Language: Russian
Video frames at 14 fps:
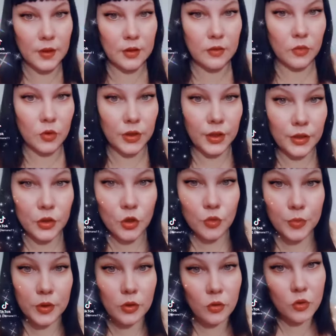Так вот, я хочу
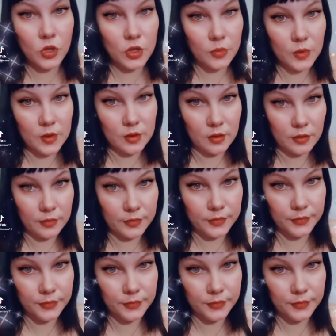продолжить мысль.